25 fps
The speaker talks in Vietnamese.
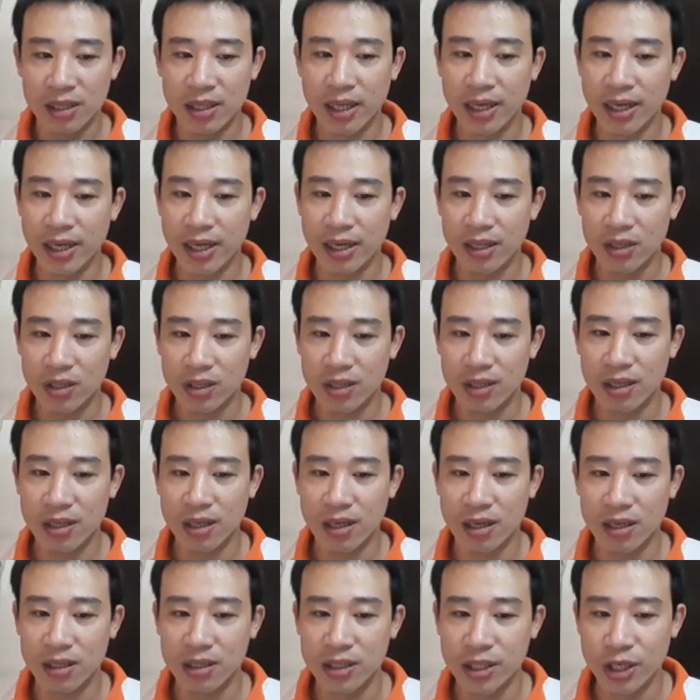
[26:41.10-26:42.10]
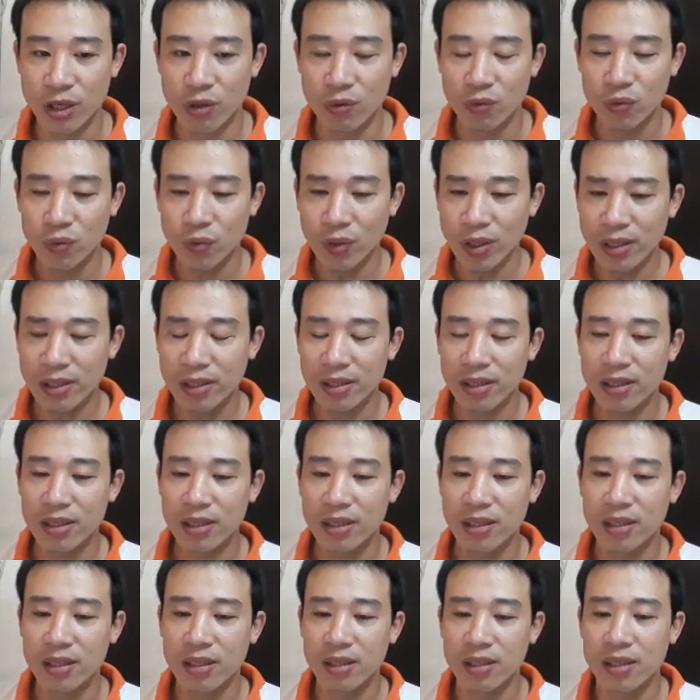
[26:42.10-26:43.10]
Tỵ, à, Sửu, Tuất
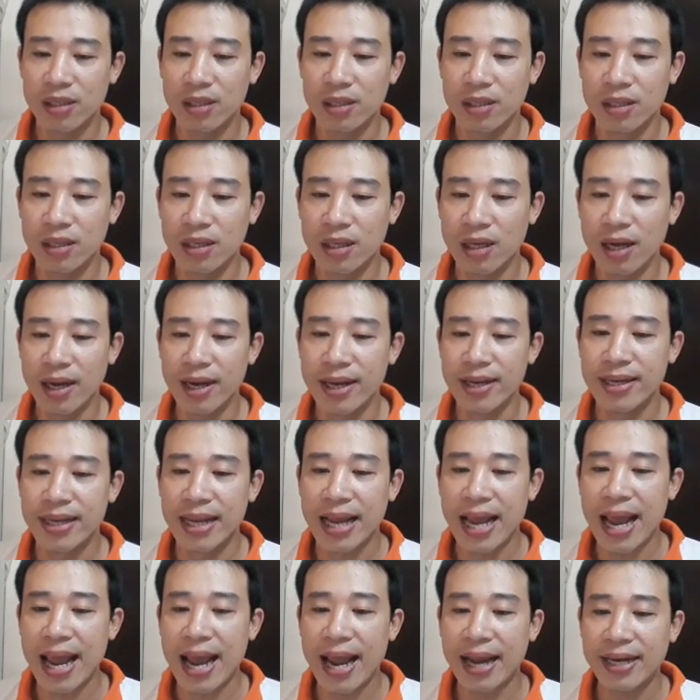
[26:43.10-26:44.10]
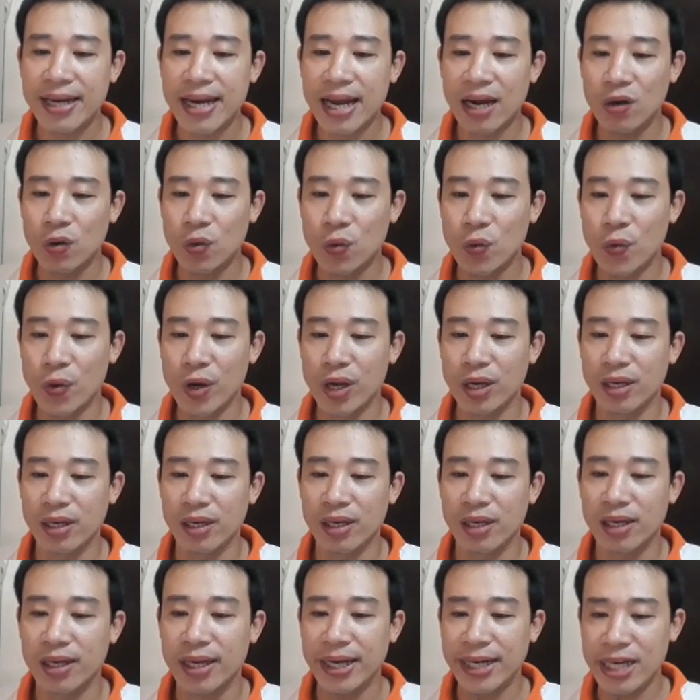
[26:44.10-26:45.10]
hình hại đặc quyền.
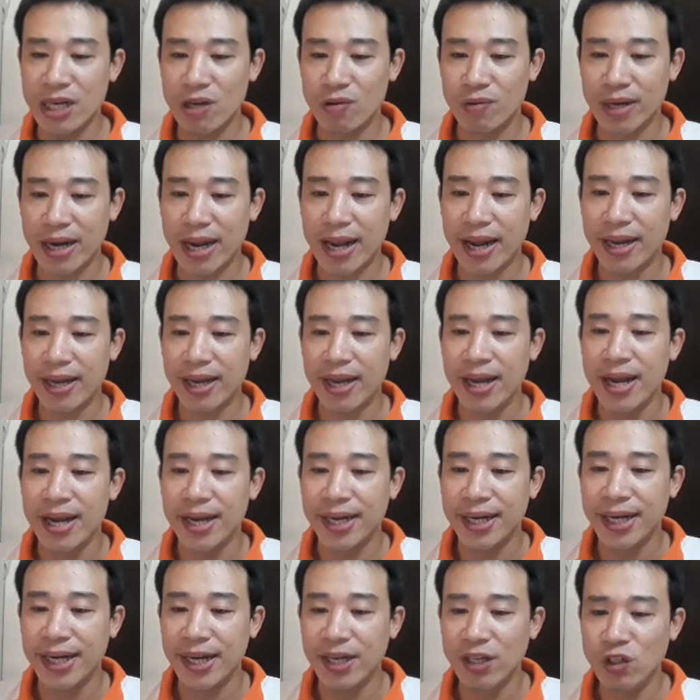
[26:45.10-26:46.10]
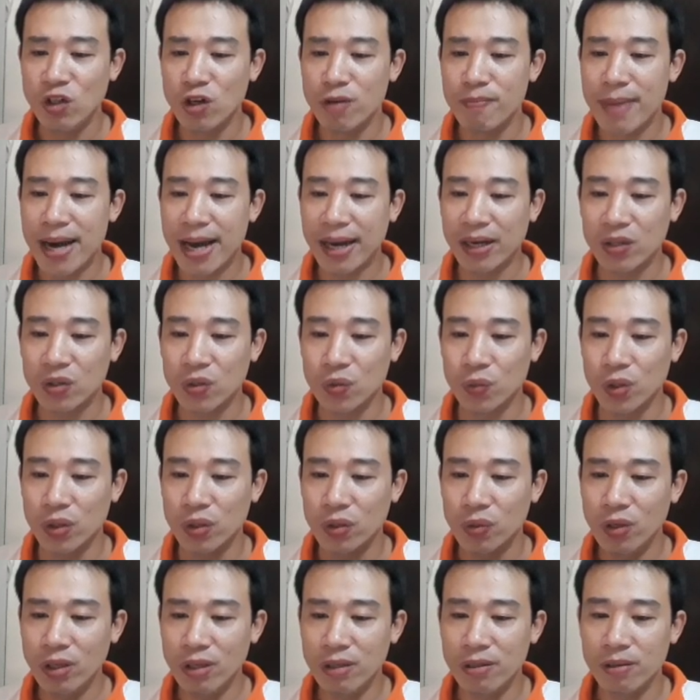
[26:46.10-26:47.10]
Cái điều này khiến cho bạn tuổi
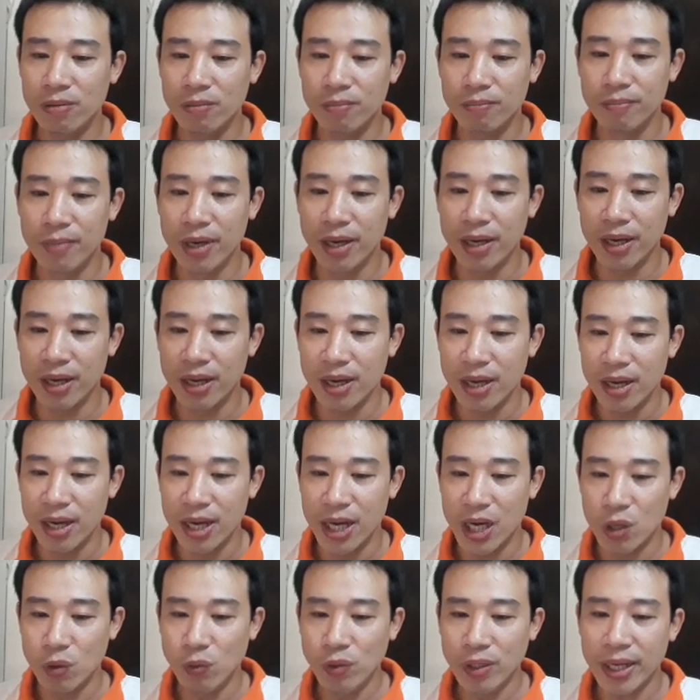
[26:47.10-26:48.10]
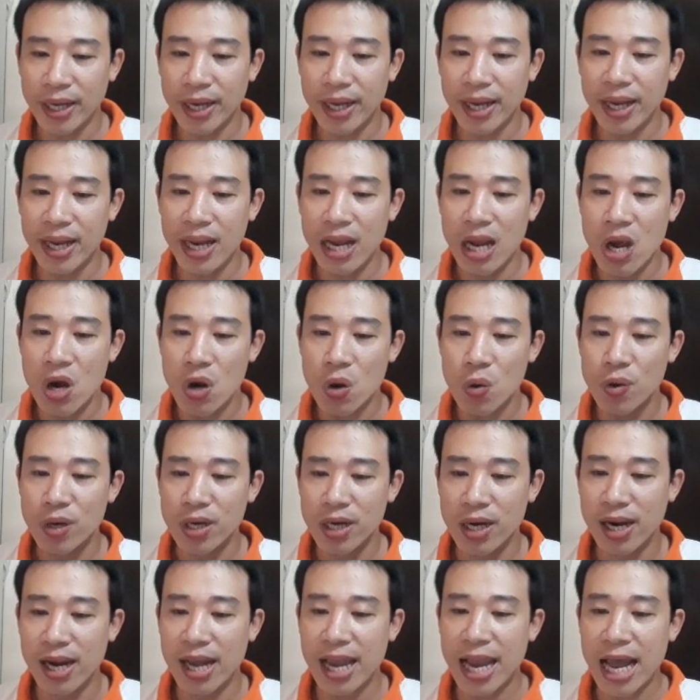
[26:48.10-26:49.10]
Tuất bị yếu thế, có
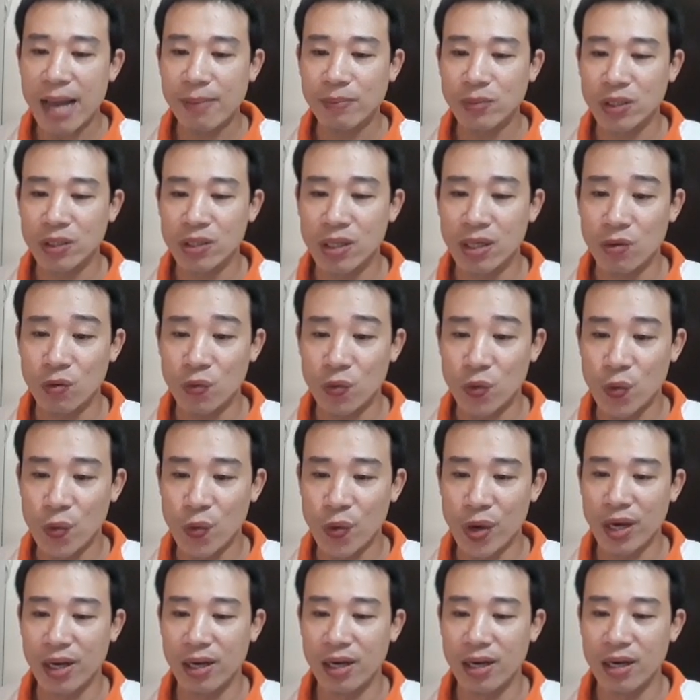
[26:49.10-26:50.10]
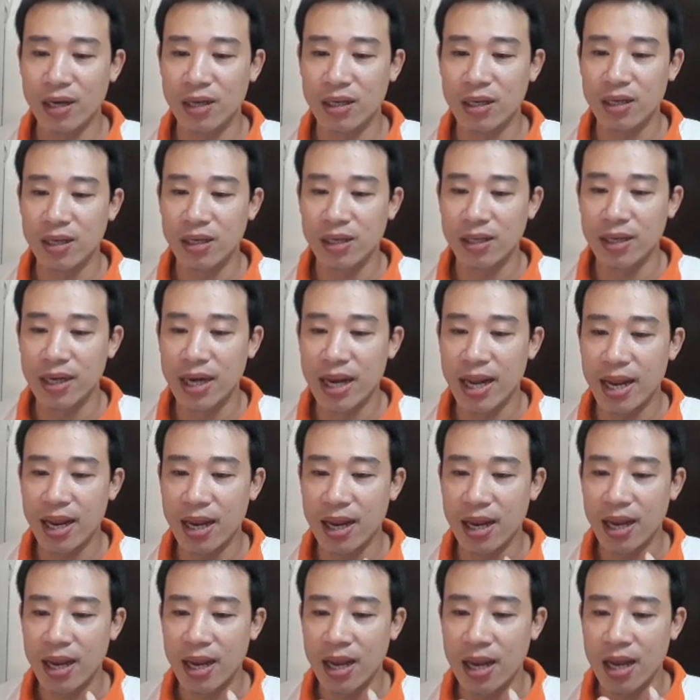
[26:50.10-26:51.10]
người lạm dụng quyền lực
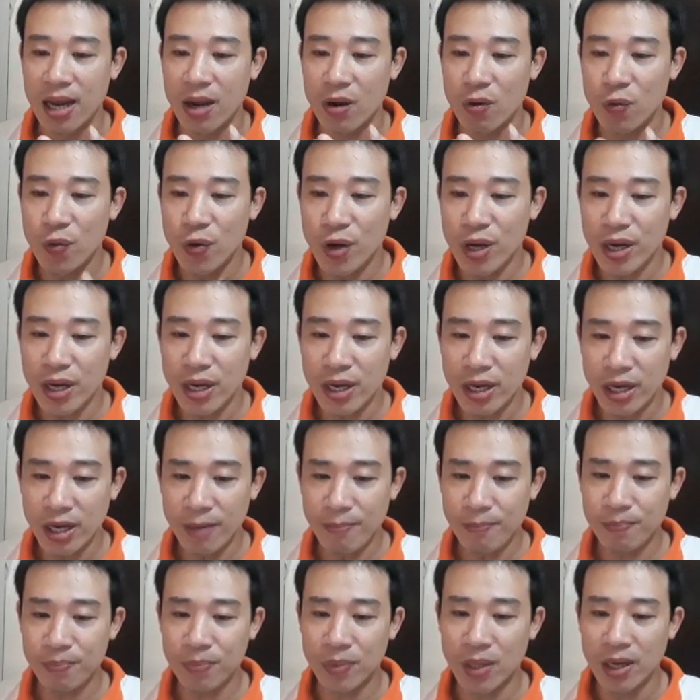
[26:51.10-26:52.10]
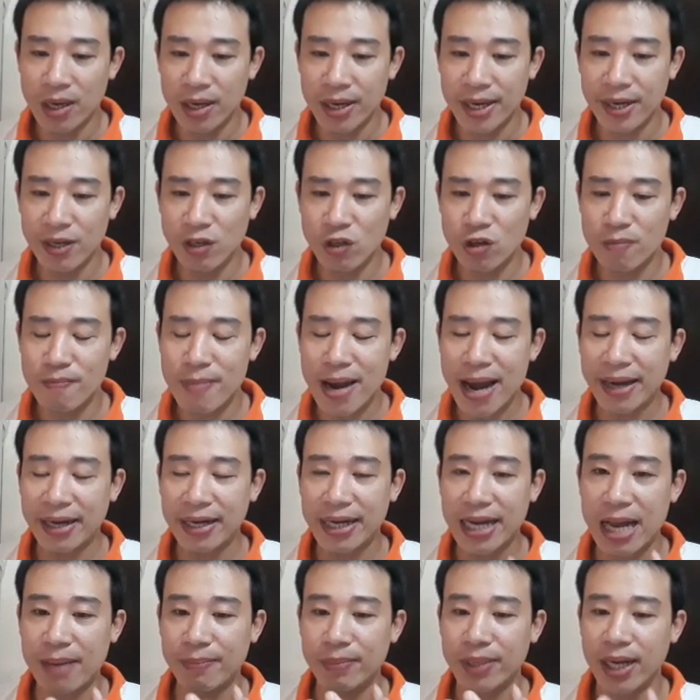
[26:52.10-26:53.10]
để uy hiếp, khiến cho bạn
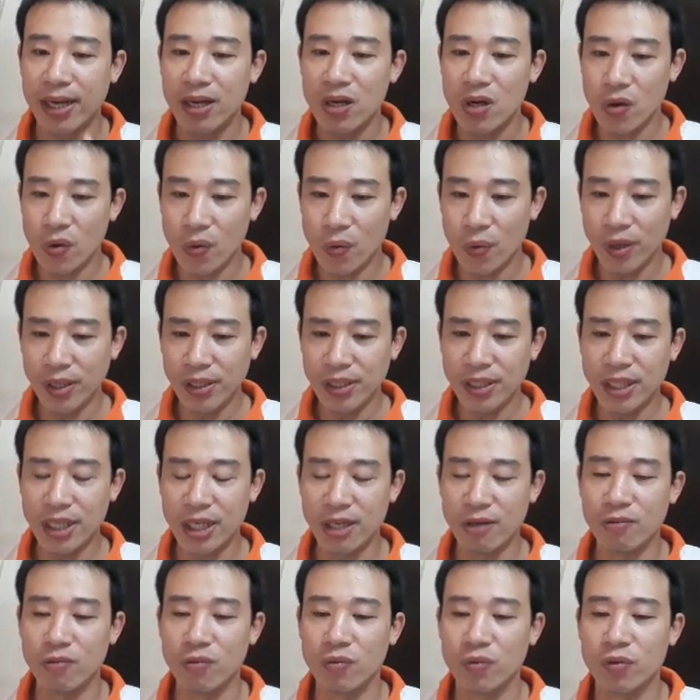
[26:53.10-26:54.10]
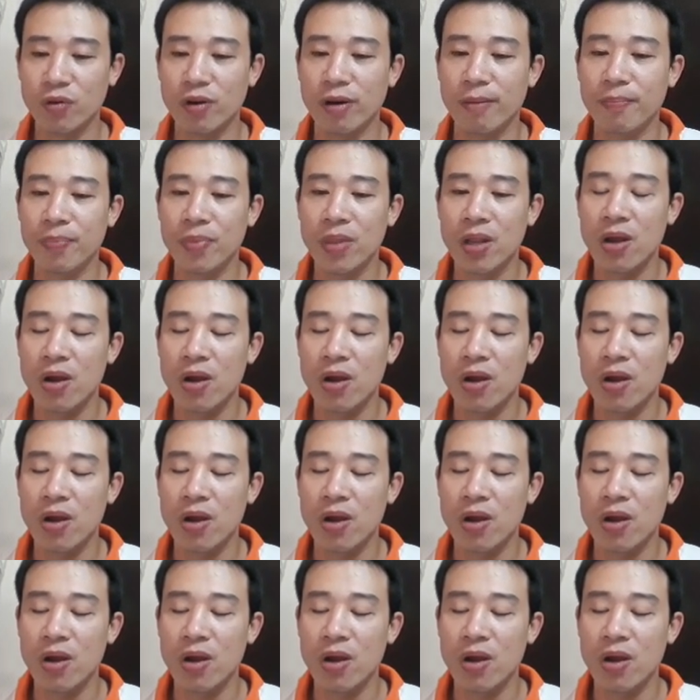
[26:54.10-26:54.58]
cảm thấy khó chịu nữa.